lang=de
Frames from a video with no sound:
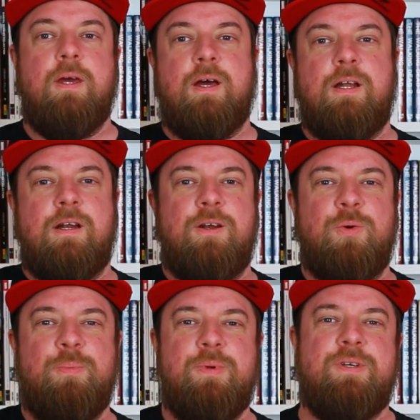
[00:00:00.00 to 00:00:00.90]
Ja,
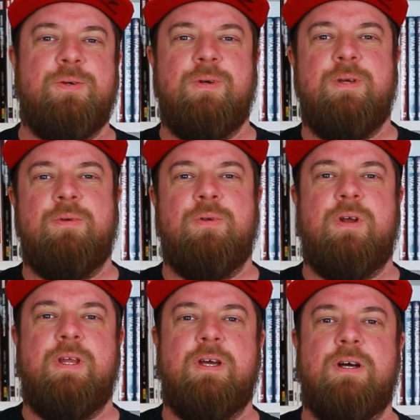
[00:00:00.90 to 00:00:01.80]
hallo mit O, liebe
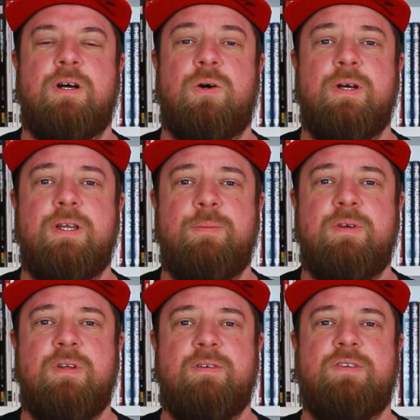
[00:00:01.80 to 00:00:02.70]
Nerdlinge. Heute habe
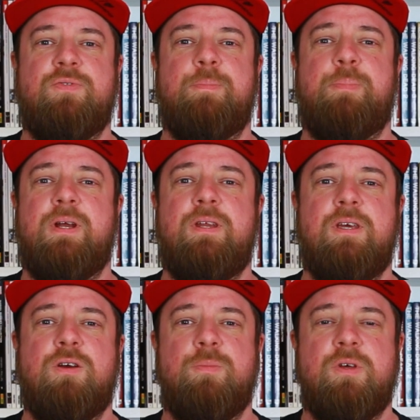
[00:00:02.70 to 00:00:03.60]
ich wieder was von
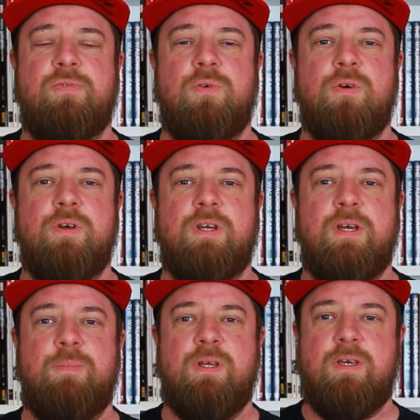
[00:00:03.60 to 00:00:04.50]
Panini Comics für euch,
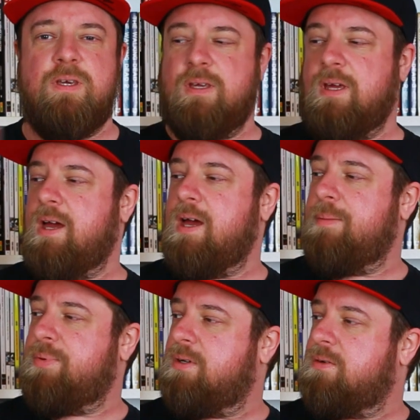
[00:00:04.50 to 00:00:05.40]
nämlich
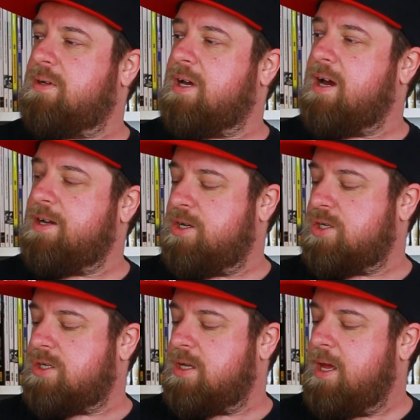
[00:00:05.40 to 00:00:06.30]
Absolute
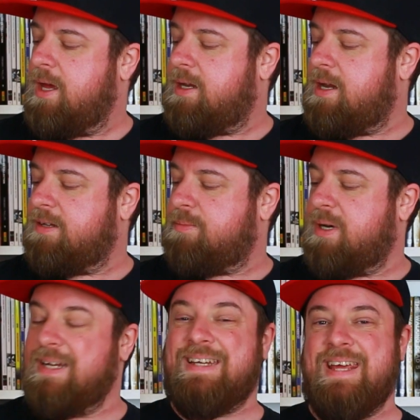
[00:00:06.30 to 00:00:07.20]
Carnage, den ersten
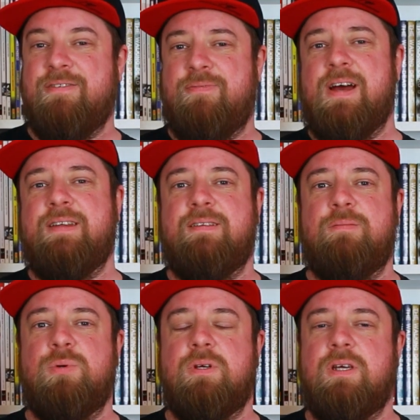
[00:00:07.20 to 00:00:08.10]
Band Der
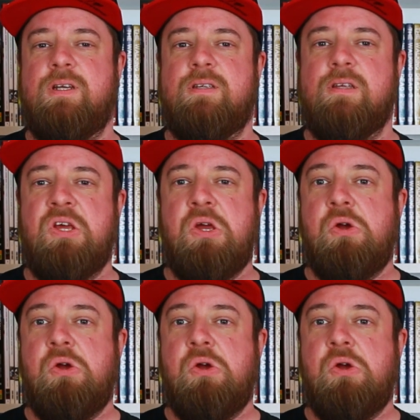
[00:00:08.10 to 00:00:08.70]
Wahnsinn beginnt.